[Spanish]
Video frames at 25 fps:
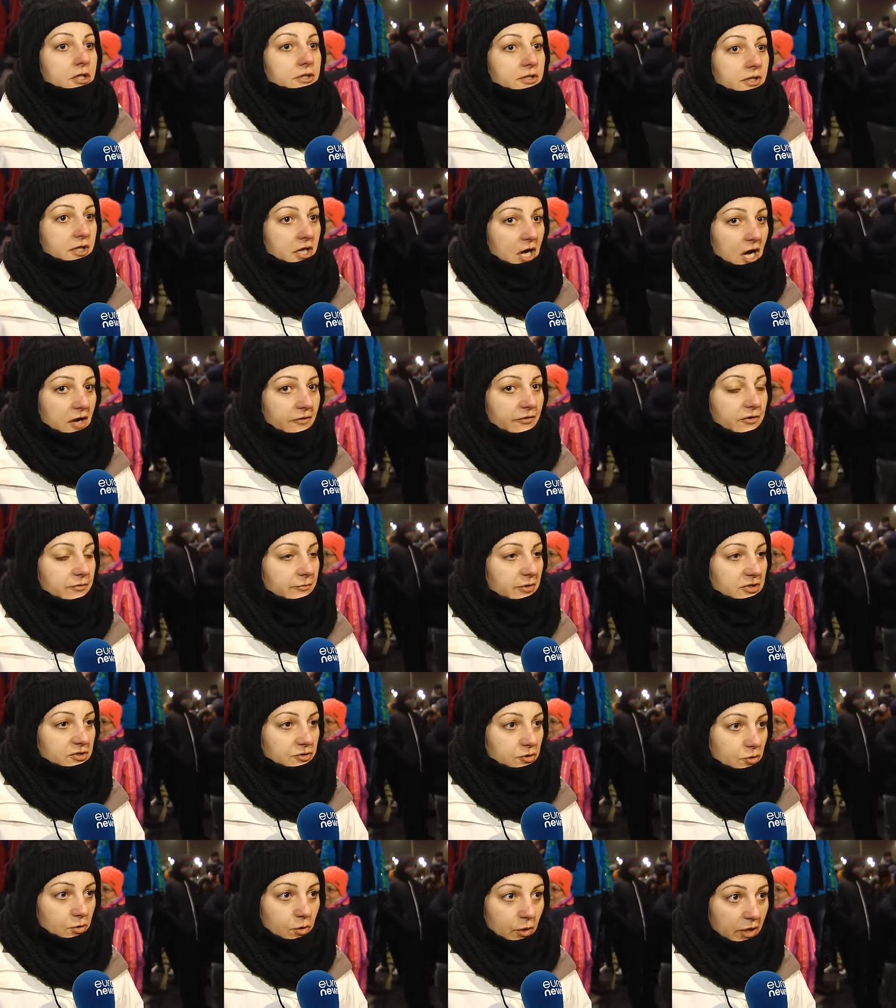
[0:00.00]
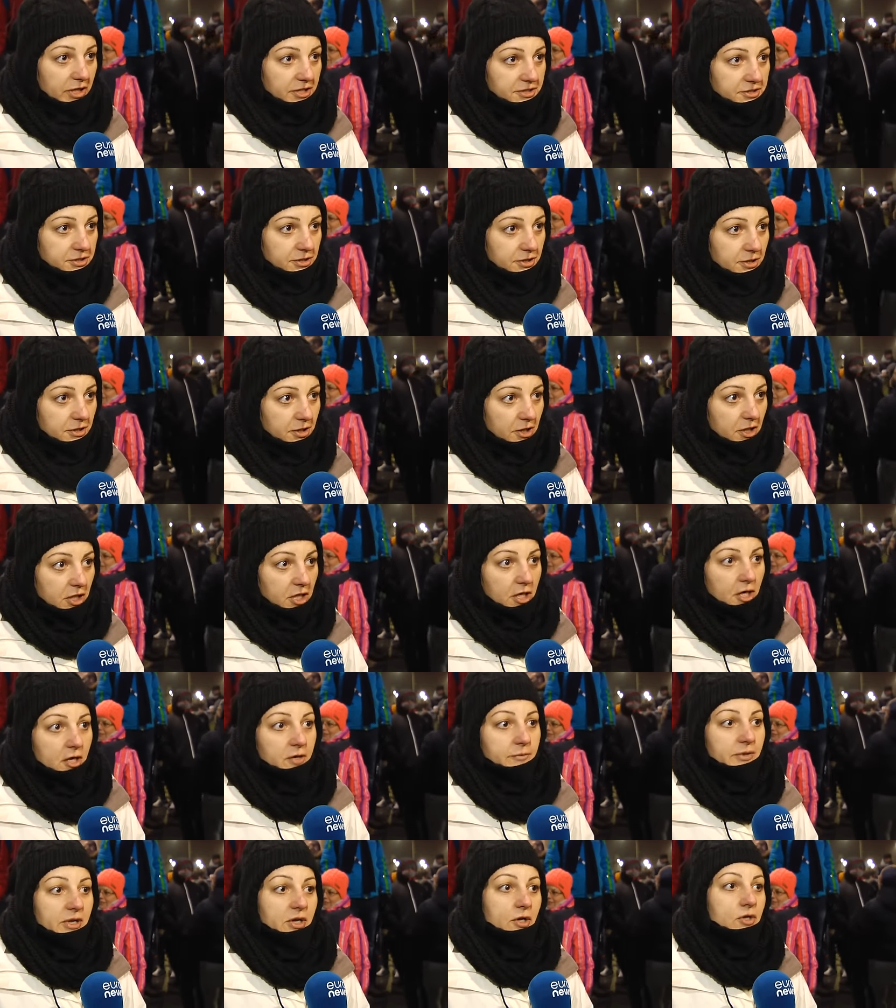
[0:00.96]
No queremos que dimita el gobierno
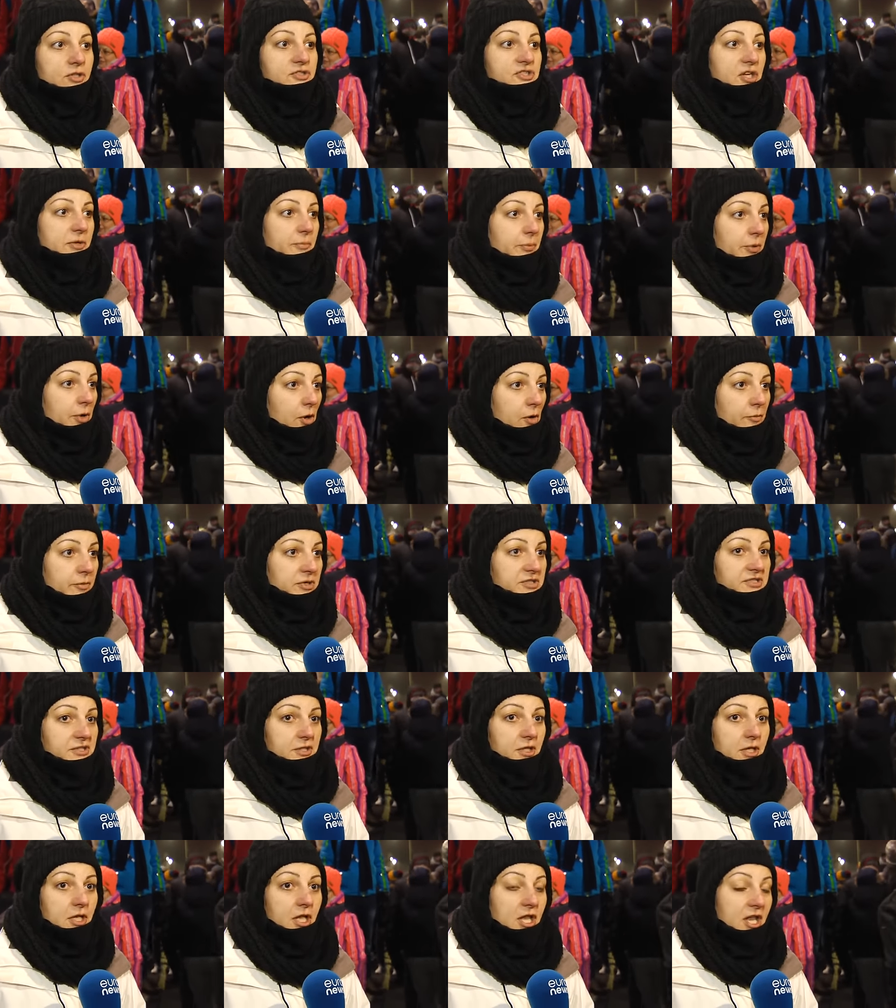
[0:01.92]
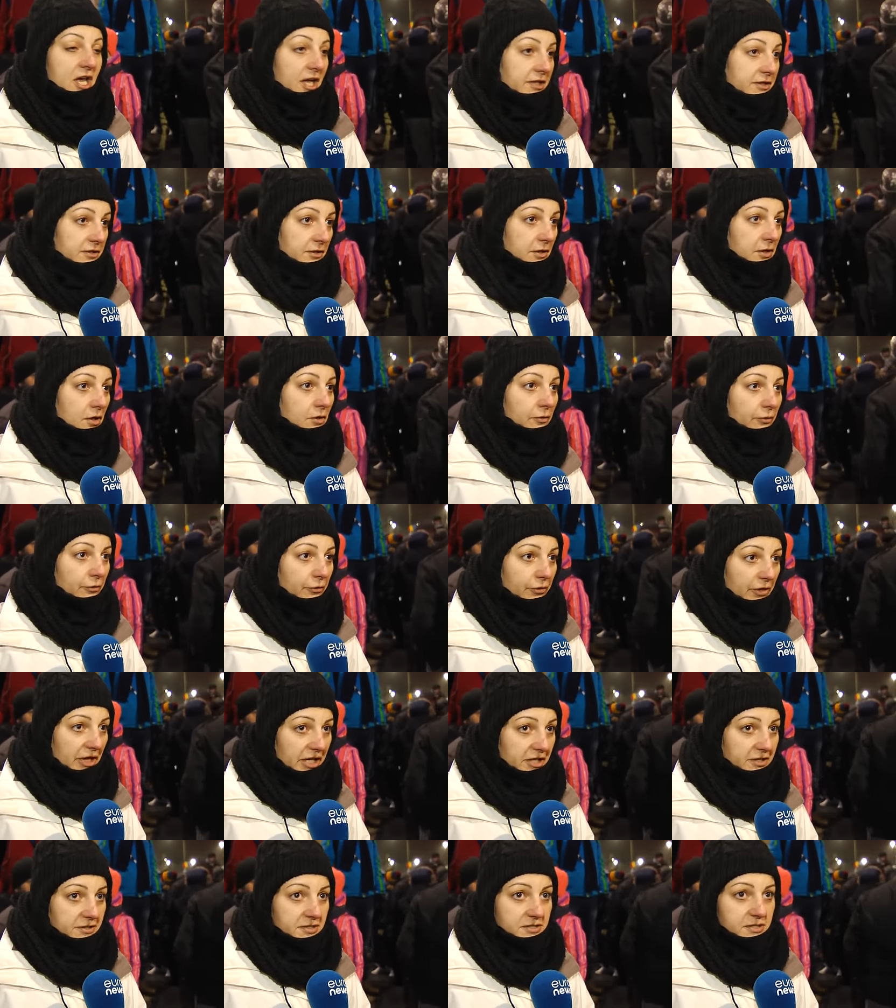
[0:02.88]
porque han prometido muchas cosas a los
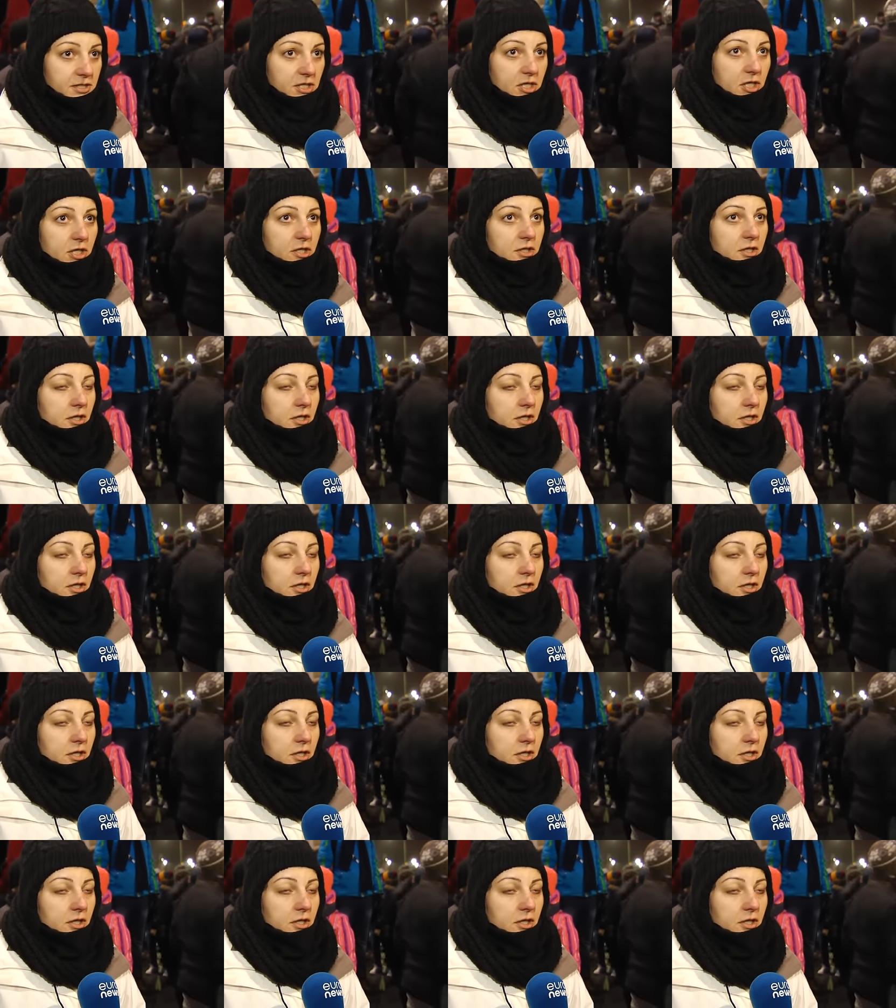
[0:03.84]
votantes,